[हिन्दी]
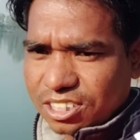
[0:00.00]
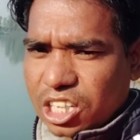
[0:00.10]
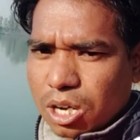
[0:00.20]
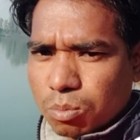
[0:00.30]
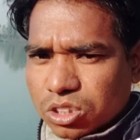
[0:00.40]

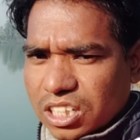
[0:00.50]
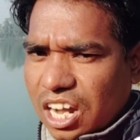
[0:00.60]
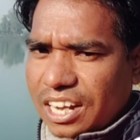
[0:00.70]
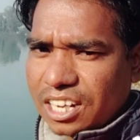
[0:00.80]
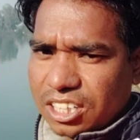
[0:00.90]
टनकपुर से
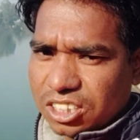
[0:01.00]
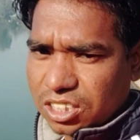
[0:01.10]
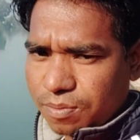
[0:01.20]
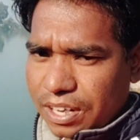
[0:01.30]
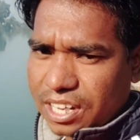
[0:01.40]
काली नदी से
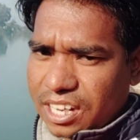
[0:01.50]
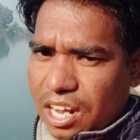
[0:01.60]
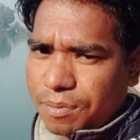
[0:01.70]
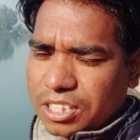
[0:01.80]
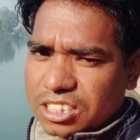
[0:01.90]
बनकर यहाँ
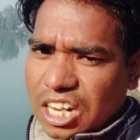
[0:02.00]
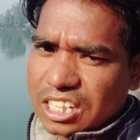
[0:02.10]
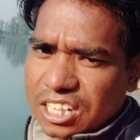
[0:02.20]
पे शारदा